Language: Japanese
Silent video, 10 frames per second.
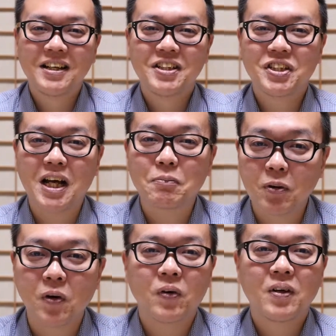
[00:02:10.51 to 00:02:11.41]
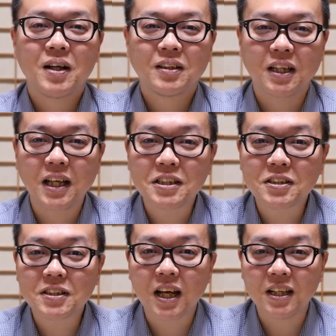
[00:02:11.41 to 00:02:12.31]
しかも立て
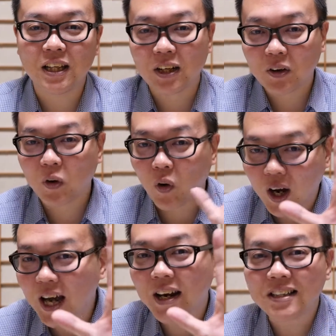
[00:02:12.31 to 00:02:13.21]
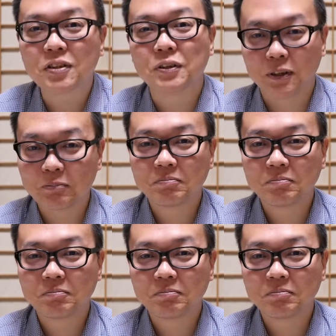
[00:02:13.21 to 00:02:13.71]
続けに5回連続、